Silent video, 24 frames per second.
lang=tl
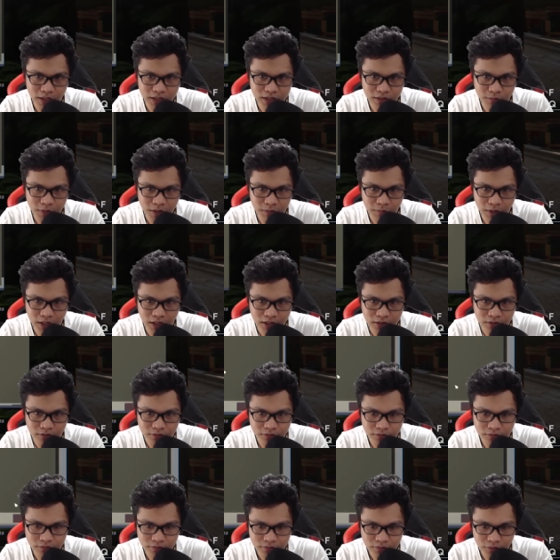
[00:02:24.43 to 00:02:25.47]
nang may
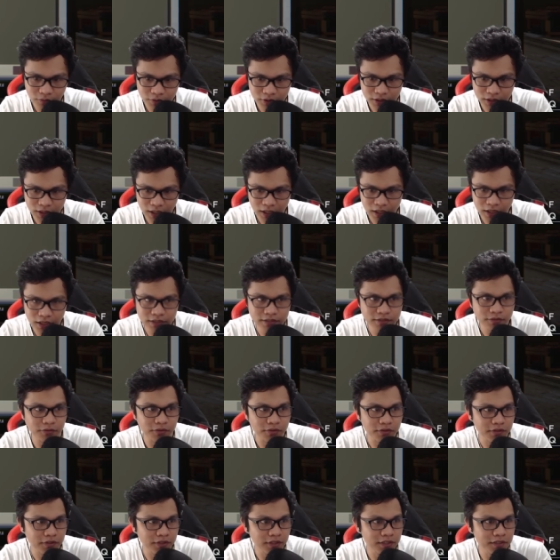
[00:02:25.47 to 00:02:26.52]
to? 20 dollars oi.
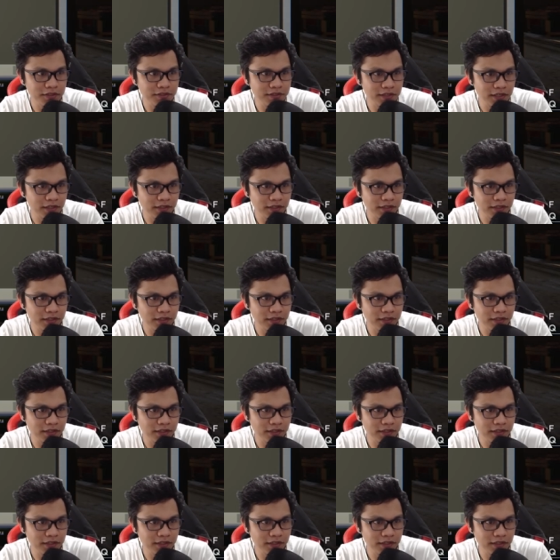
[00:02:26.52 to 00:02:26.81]
Easy